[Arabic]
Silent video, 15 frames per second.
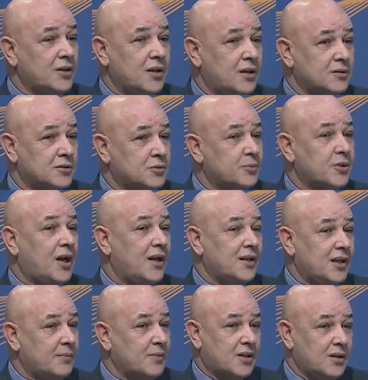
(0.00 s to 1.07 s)
ان تمر
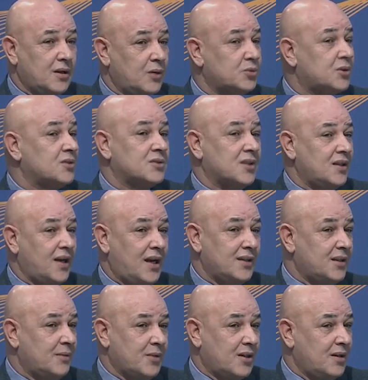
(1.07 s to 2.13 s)
عليه مثل او تنطلي
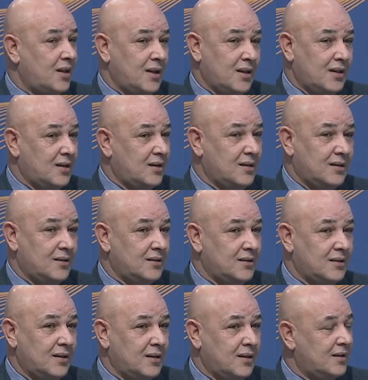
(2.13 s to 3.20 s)
عليه مثل هذه
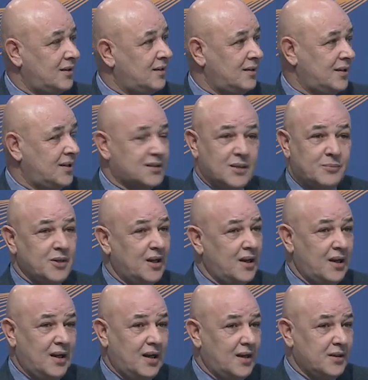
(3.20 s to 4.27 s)
انا اسميها
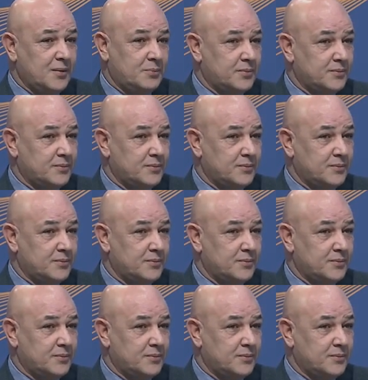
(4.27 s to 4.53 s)
الاعيب